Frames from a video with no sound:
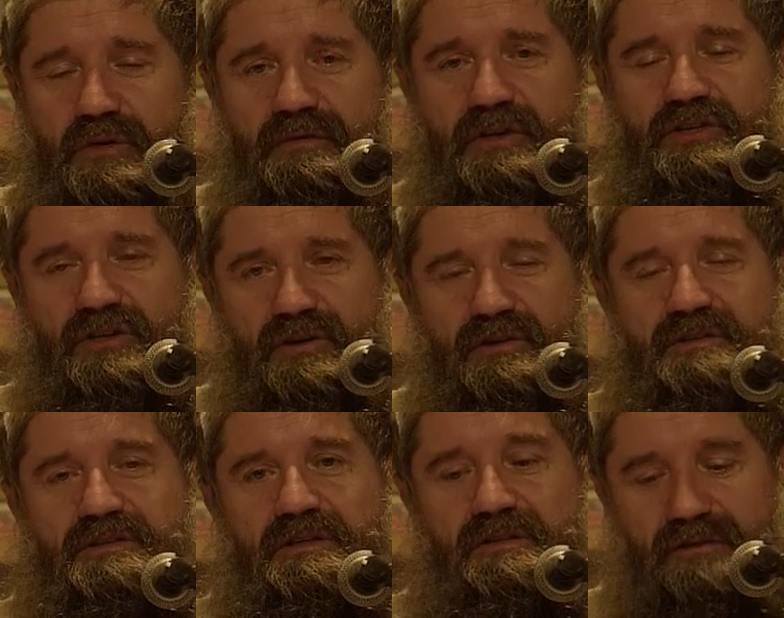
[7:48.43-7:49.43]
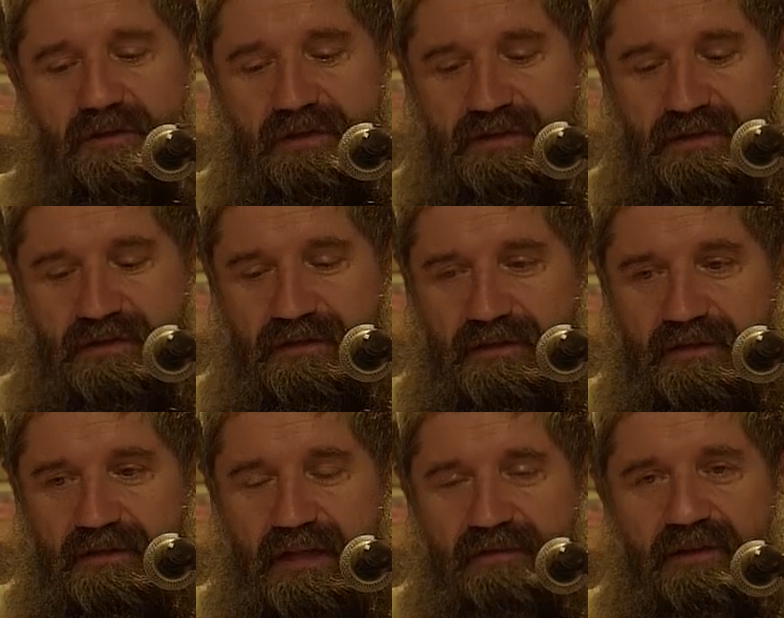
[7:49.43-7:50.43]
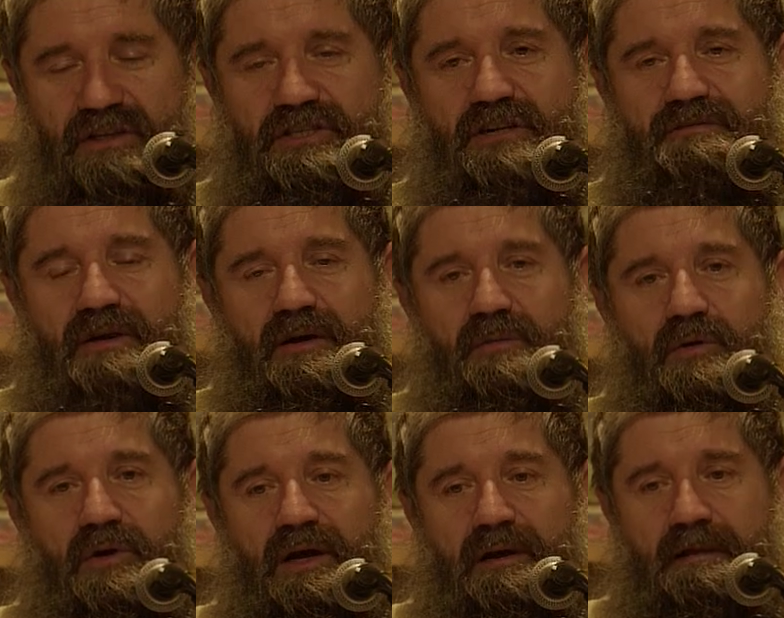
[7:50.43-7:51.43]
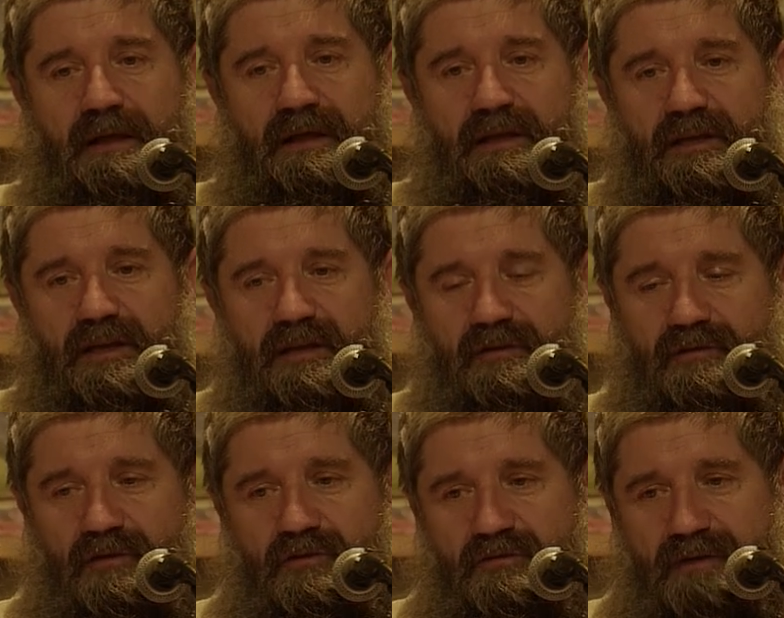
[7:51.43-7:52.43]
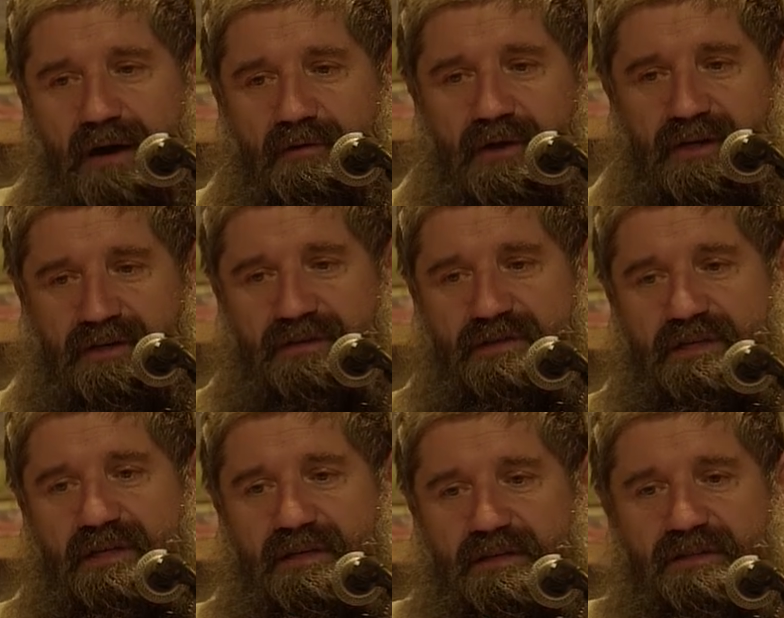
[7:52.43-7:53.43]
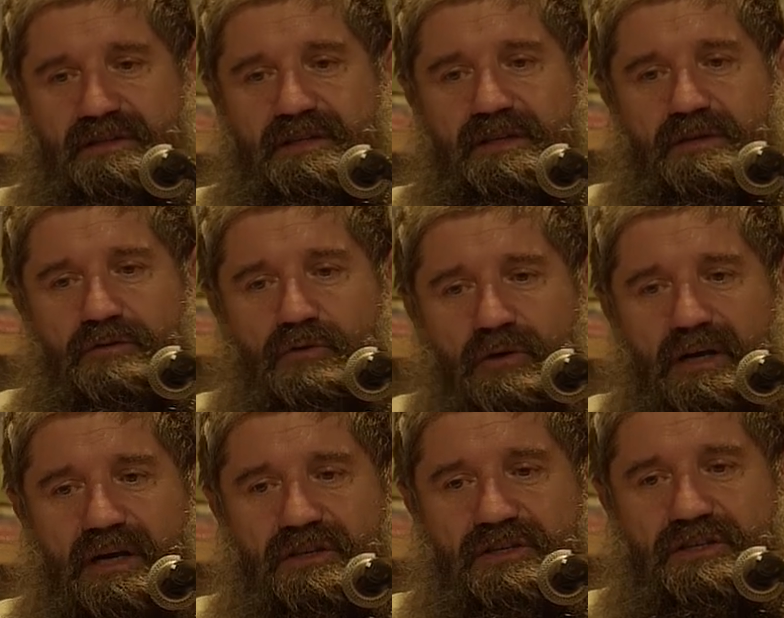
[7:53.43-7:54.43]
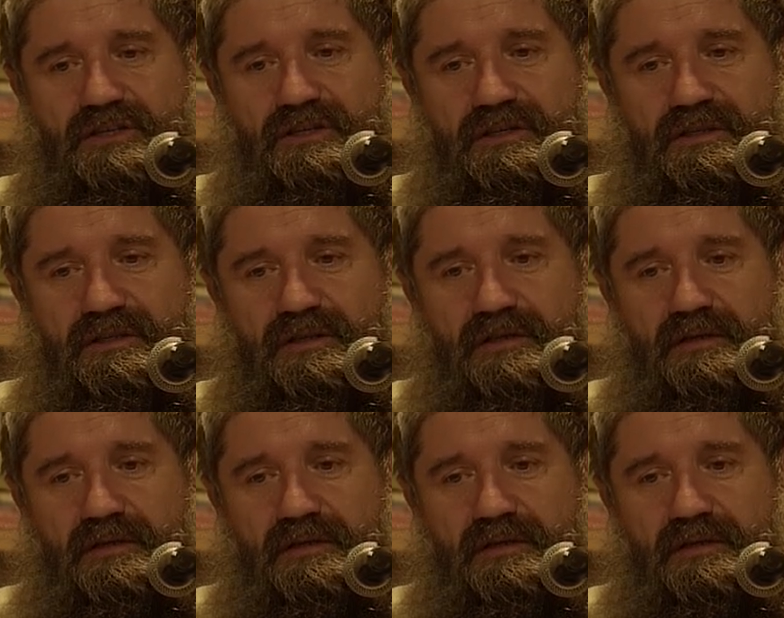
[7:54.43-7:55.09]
człowiek żyjący to jest y, największa chwała Boga. I tą chwałę chce, chce ukraść